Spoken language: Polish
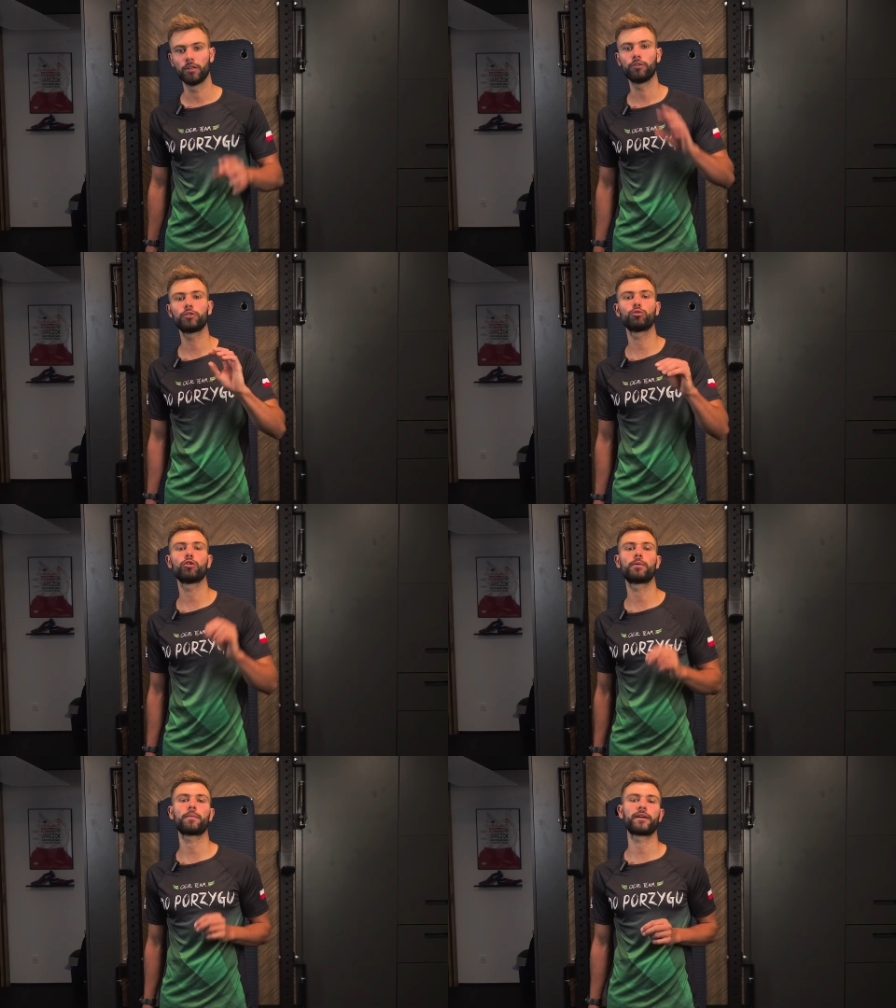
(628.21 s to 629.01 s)
No i tu
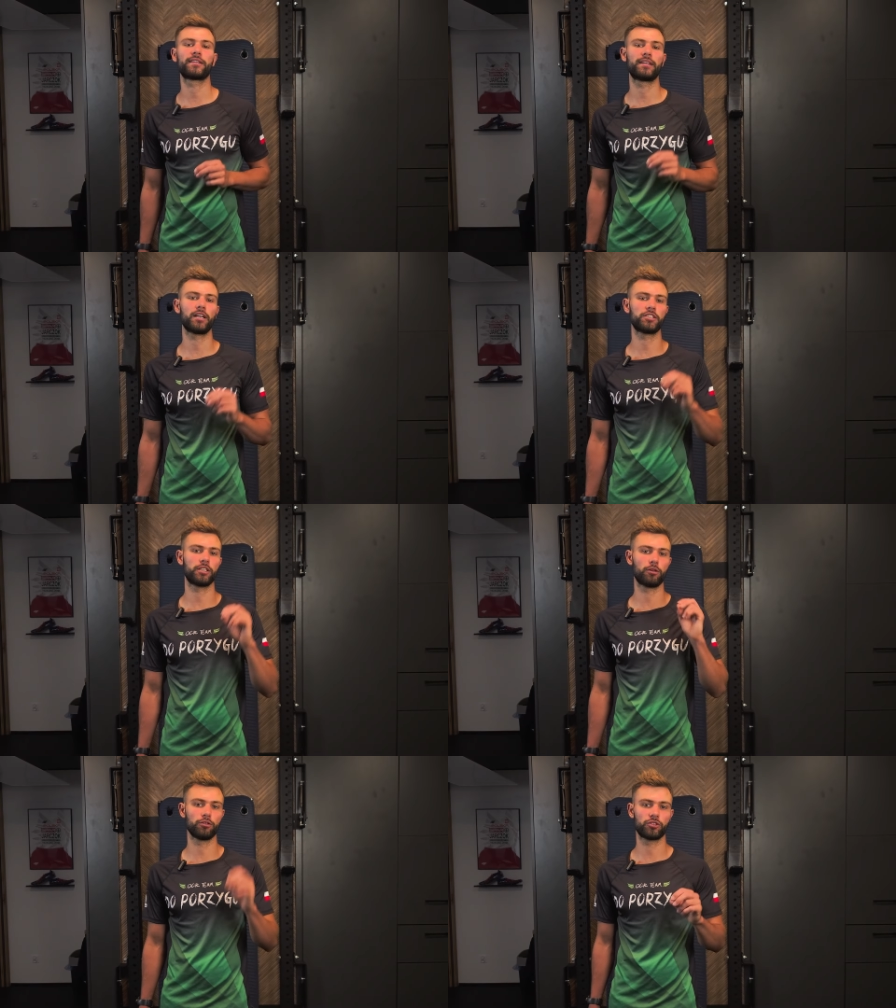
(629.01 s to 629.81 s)
dobra praktyka
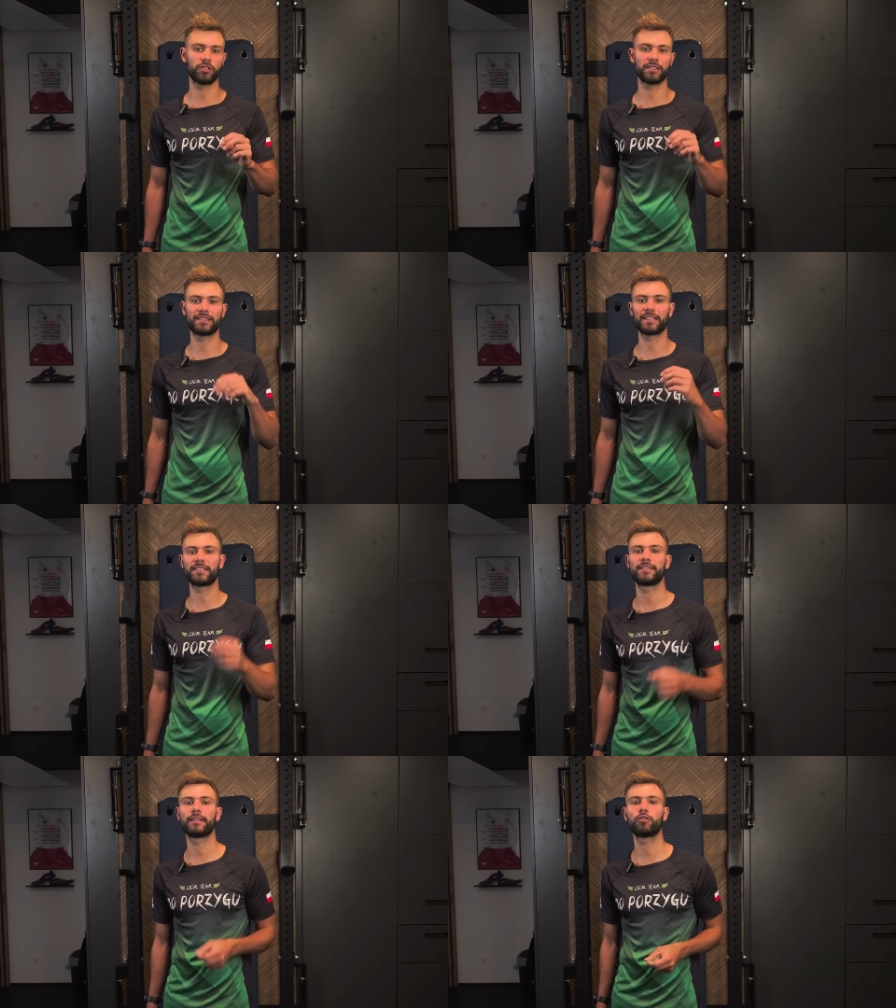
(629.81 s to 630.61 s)
się kończy z
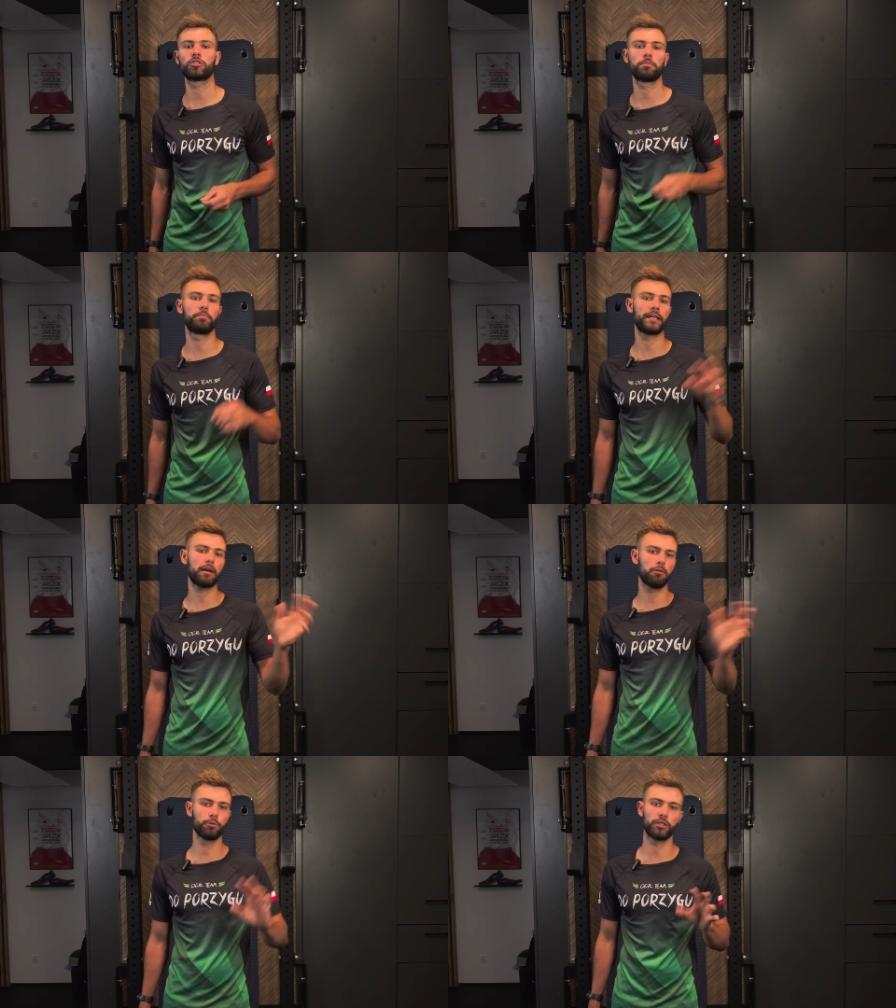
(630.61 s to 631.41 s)
racji tego, że
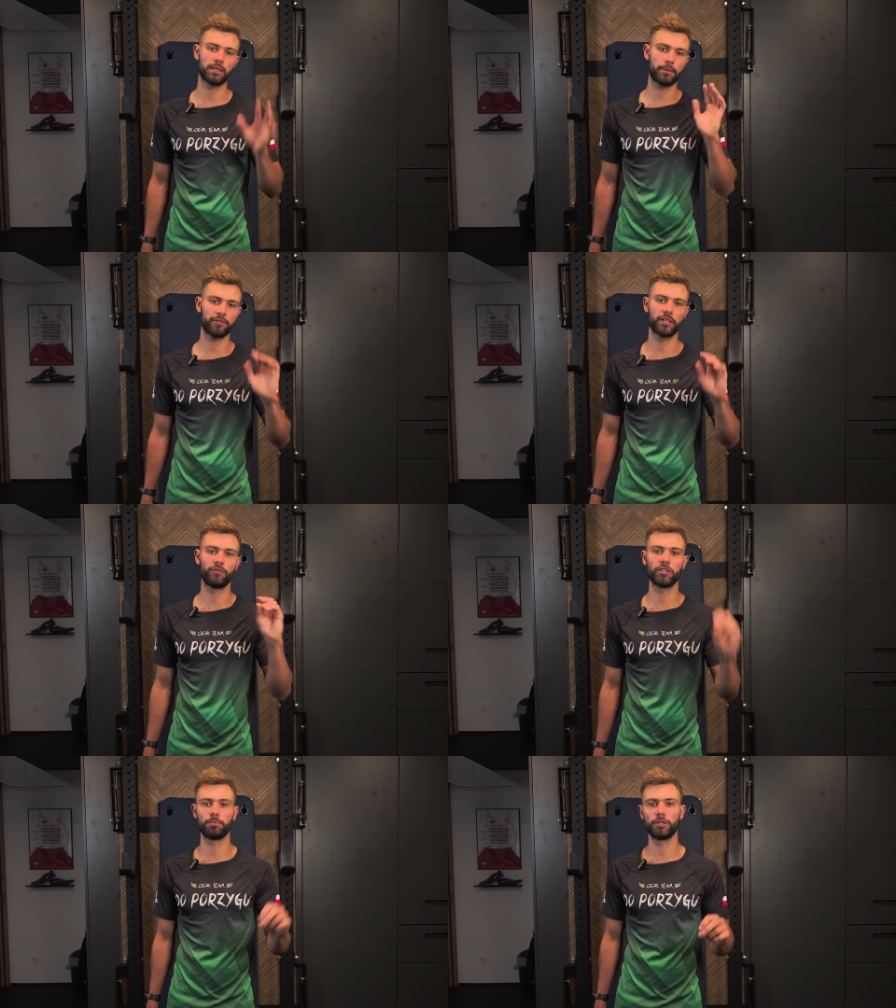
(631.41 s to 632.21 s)
biegało mu się naprawdę
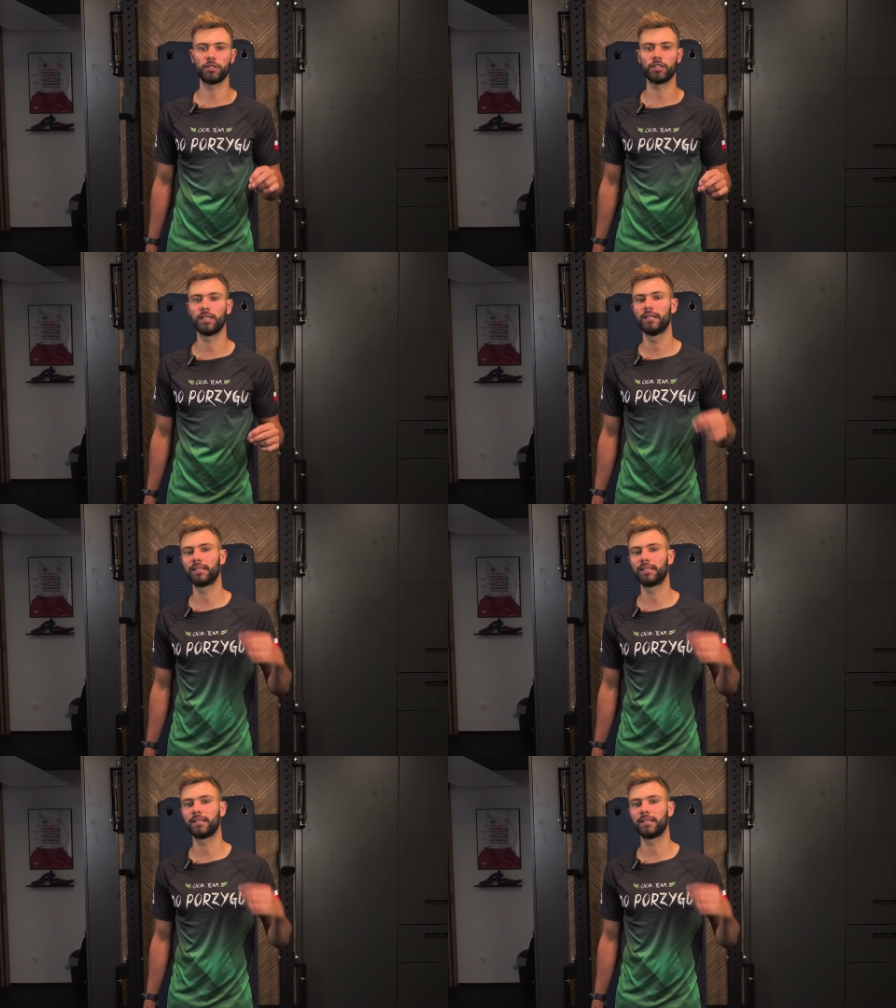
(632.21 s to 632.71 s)
wyśmienicie.